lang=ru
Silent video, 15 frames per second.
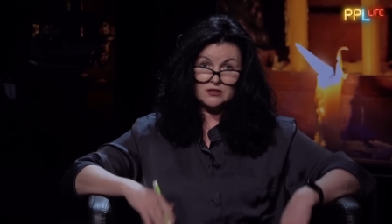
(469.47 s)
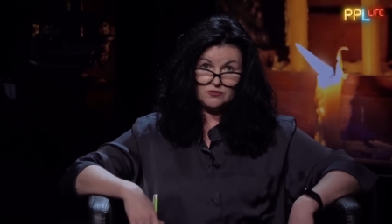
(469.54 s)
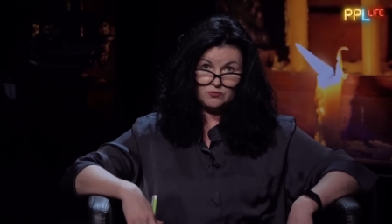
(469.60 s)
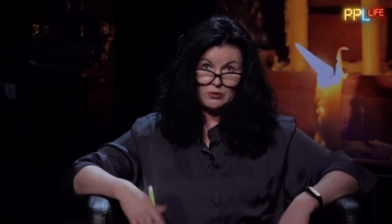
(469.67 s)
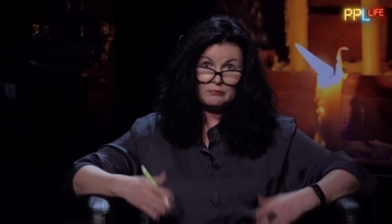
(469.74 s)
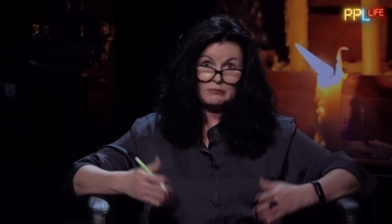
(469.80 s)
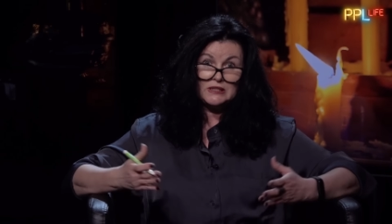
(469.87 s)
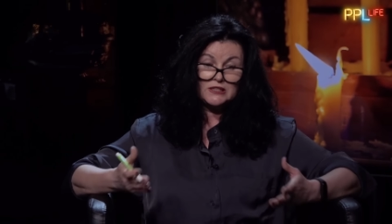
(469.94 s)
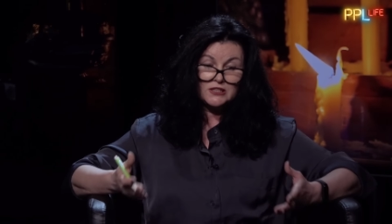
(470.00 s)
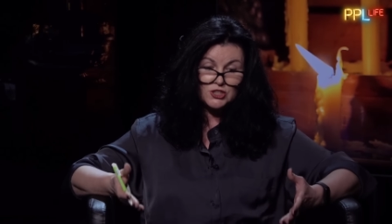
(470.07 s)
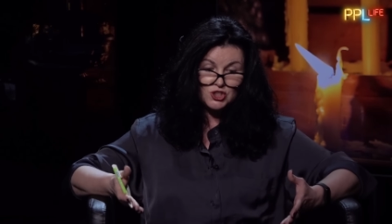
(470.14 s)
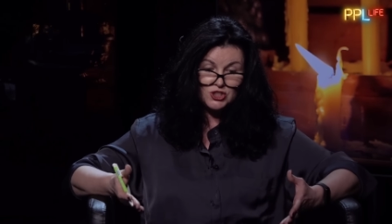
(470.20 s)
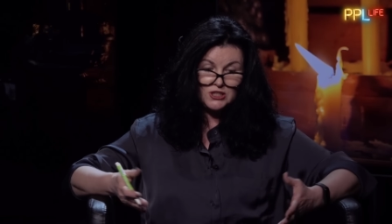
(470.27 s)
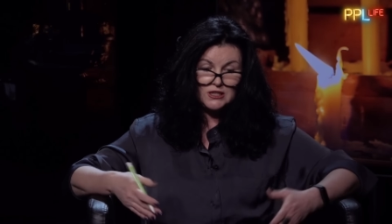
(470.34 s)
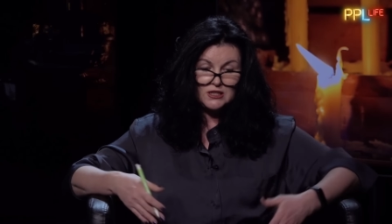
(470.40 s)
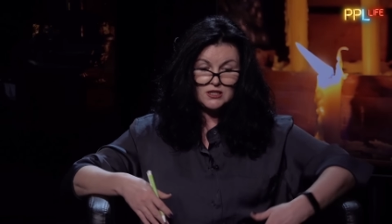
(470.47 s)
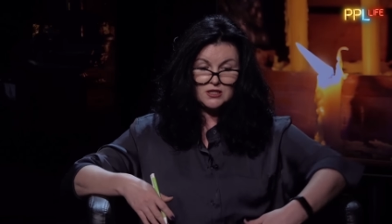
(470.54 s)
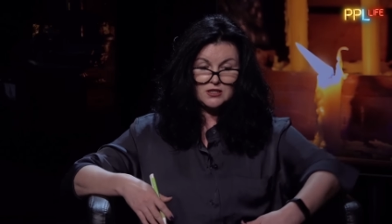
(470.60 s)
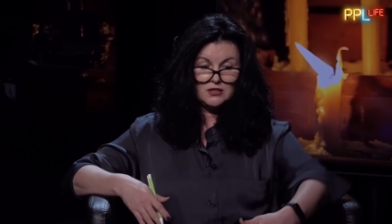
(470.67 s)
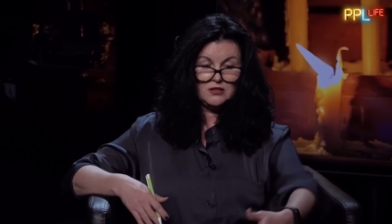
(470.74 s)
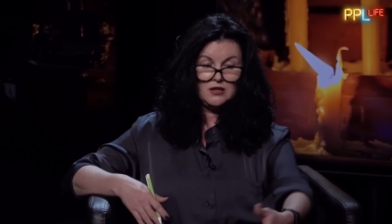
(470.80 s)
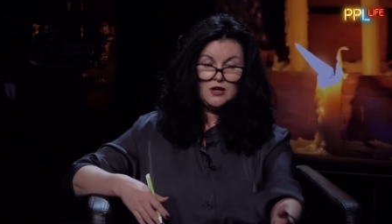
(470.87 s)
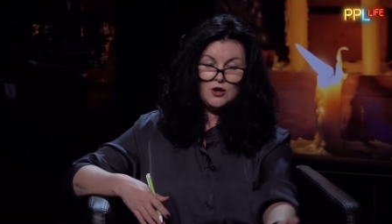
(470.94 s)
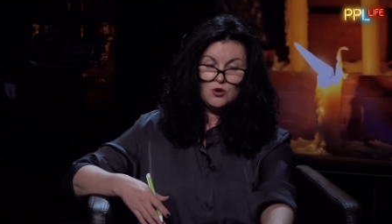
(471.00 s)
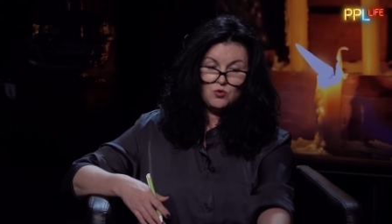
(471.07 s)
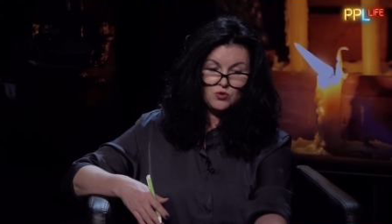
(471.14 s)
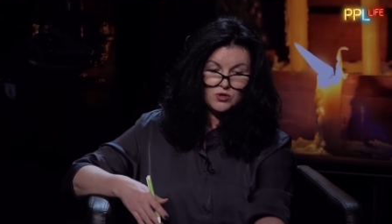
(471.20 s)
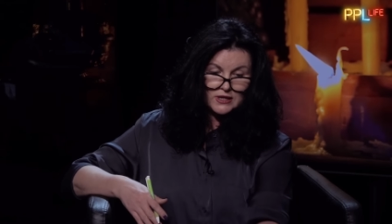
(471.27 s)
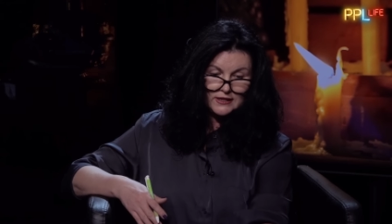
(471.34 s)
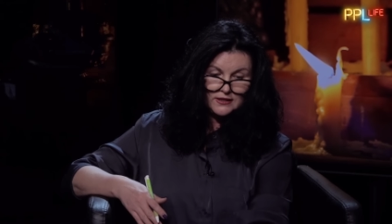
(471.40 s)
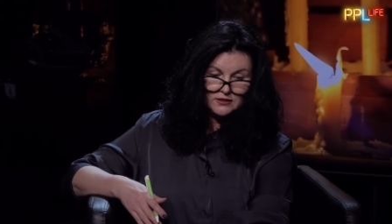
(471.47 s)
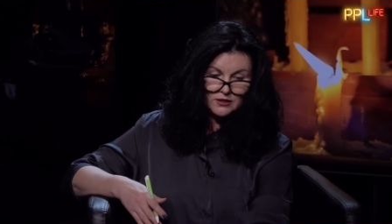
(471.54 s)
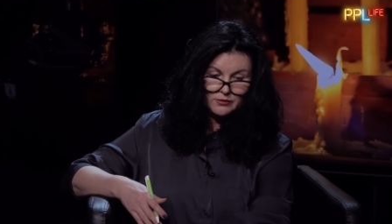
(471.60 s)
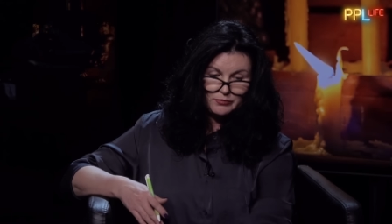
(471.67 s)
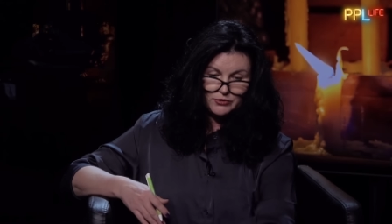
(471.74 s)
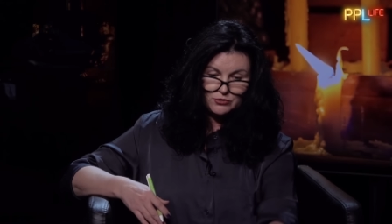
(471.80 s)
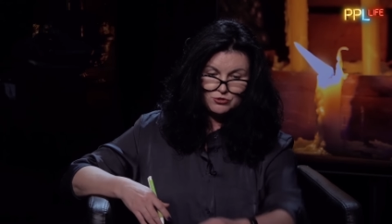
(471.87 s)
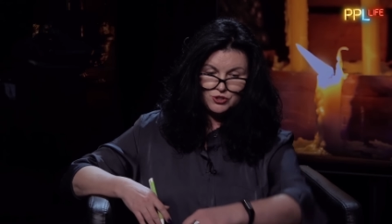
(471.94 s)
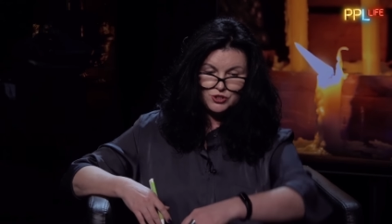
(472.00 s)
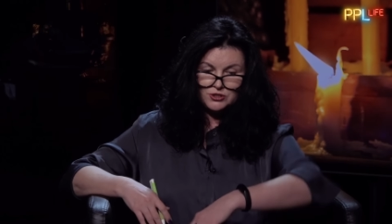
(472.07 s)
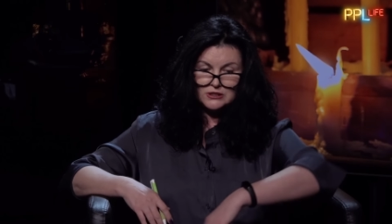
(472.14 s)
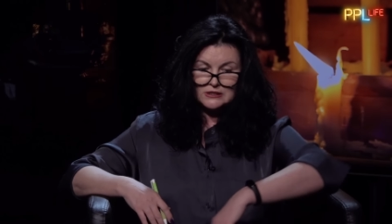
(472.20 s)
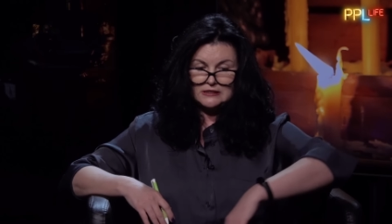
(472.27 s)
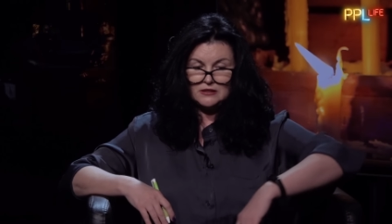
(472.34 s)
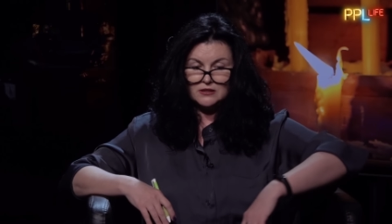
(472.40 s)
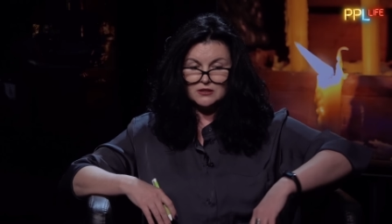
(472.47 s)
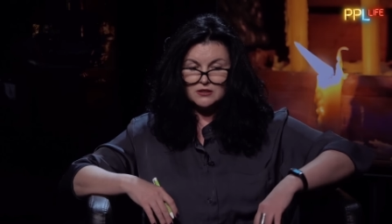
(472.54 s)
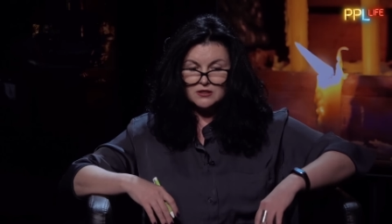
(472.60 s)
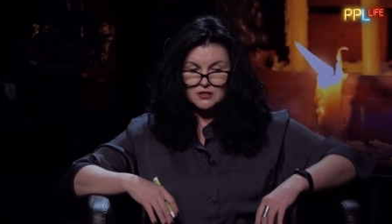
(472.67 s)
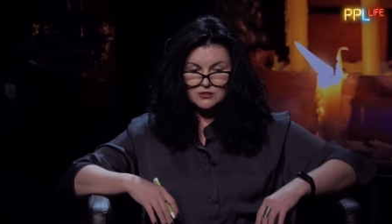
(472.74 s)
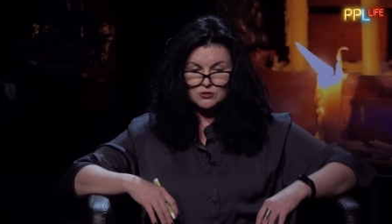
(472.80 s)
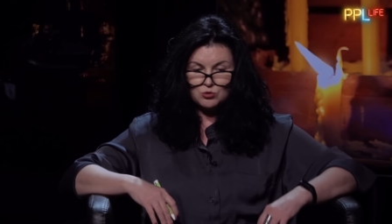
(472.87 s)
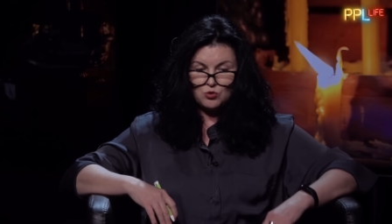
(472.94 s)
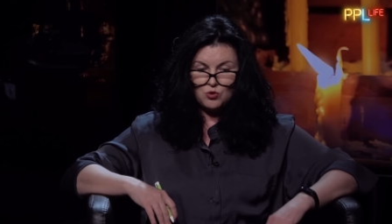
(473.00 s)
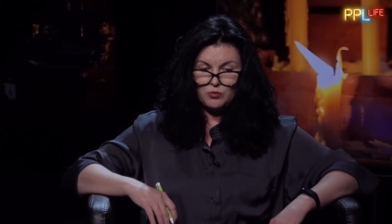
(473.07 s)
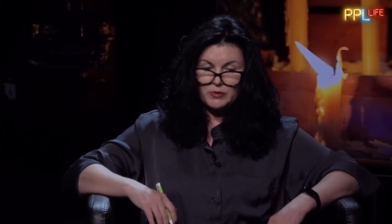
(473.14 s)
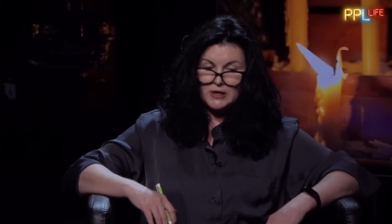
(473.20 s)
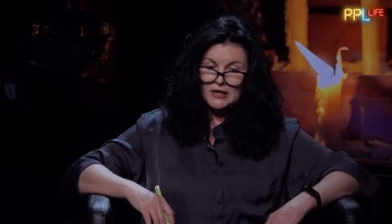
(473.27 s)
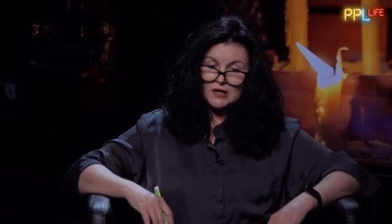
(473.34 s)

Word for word: И в момент рождения Украина получила некий гороскоп.